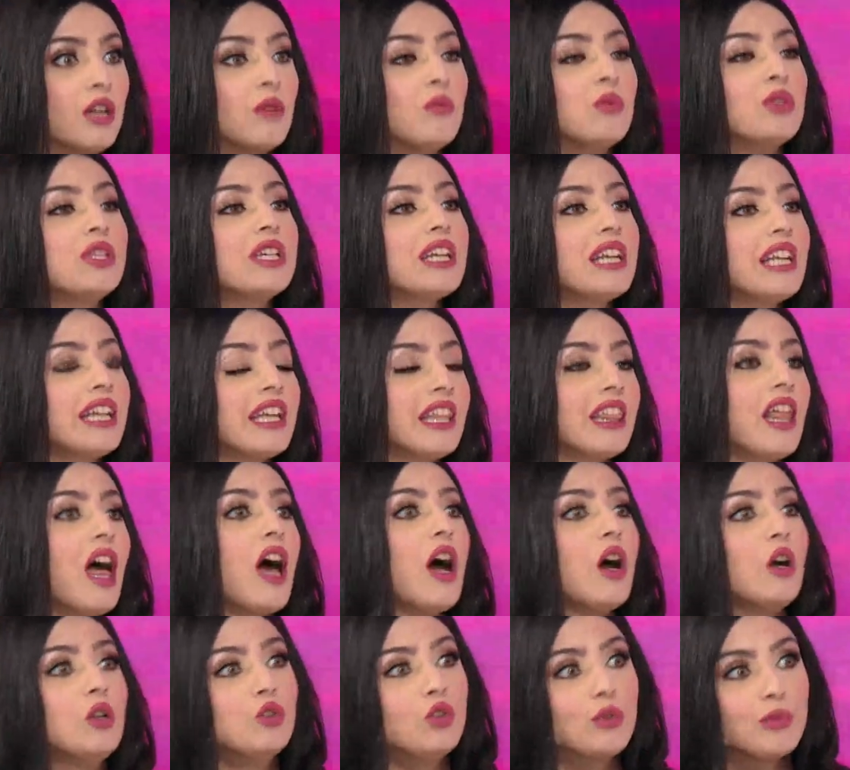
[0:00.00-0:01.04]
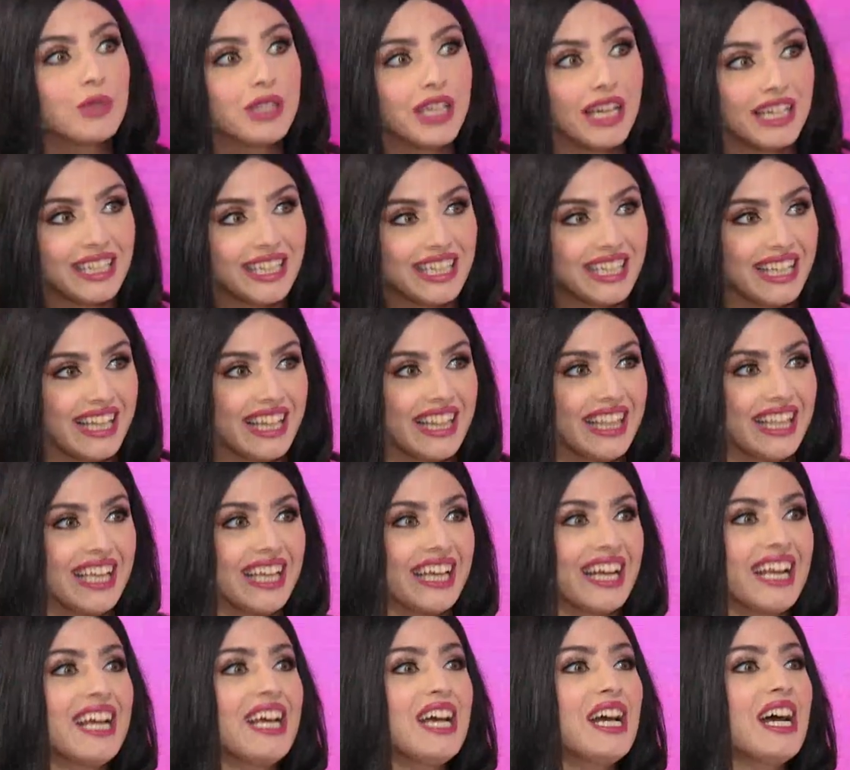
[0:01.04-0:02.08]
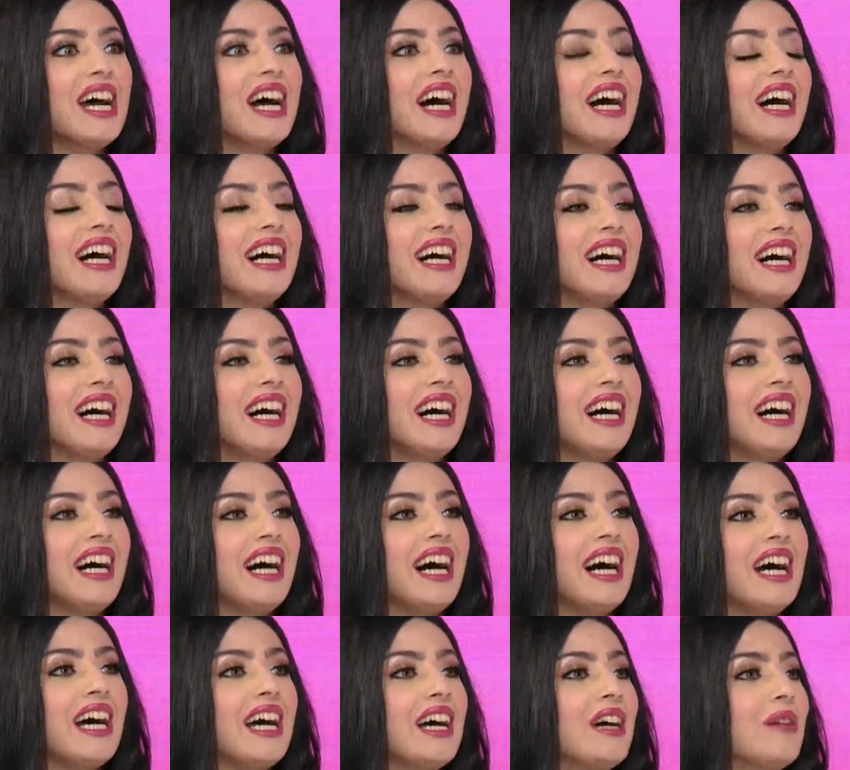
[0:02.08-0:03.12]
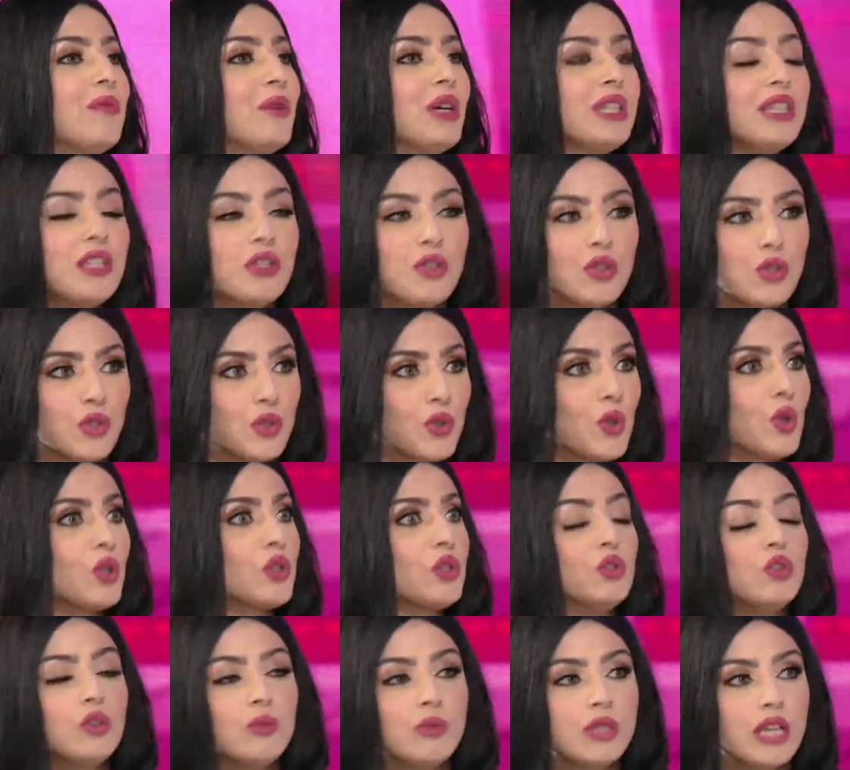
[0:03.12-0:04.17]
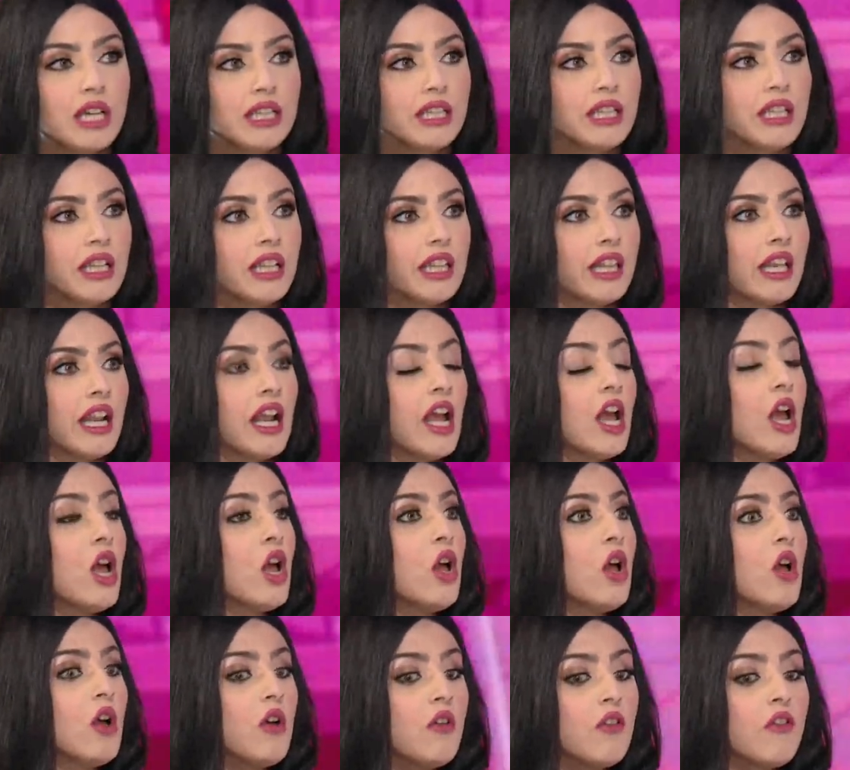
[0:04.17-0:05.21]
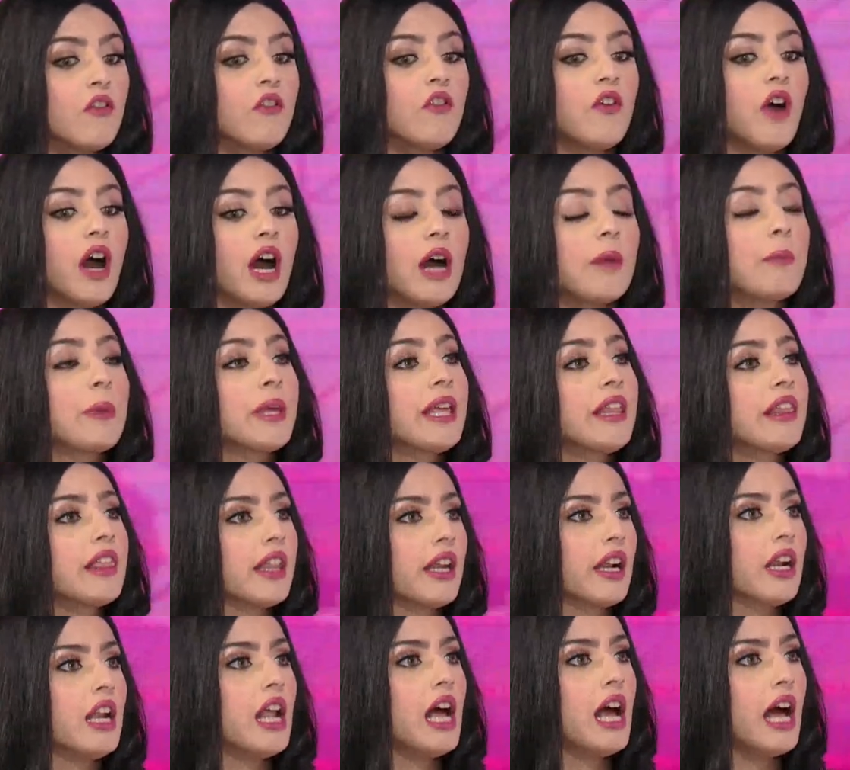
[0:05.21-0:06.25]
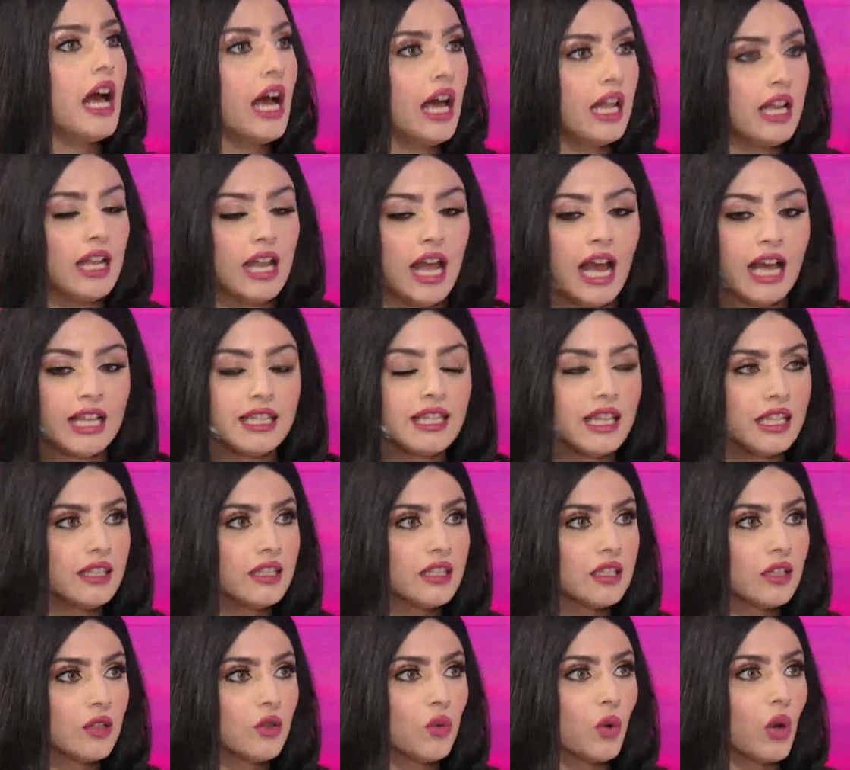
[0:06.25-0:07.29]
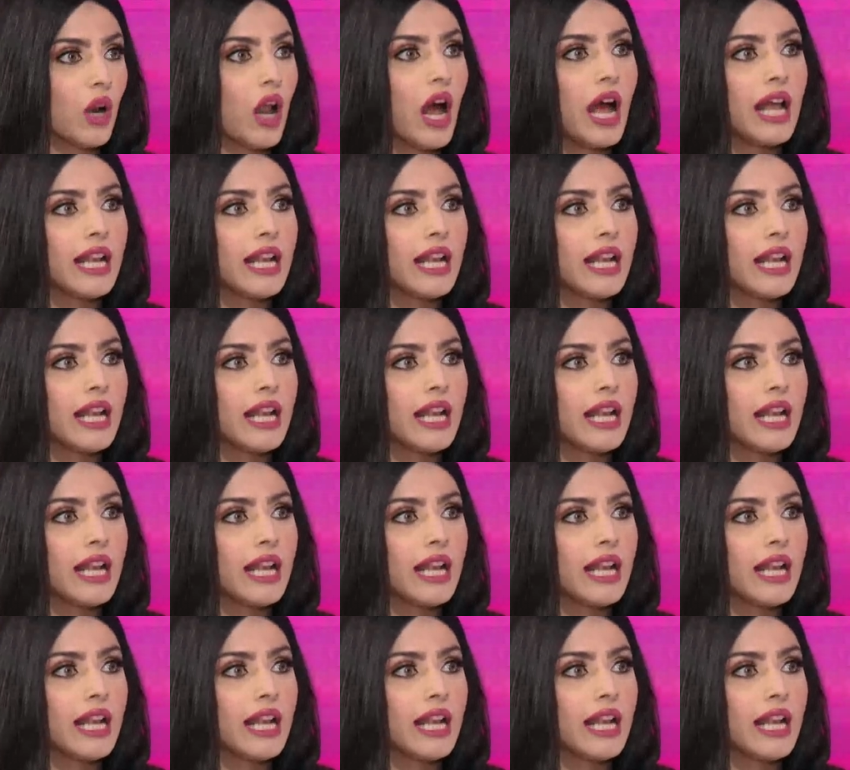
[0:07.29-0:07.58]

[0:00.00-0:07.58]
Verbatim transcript: مدير الاضاءه عنده مساعدين كثير آه مهندس الصوت عنده مساعدين هذا مش موجود عندنا فبكثره العدد وراء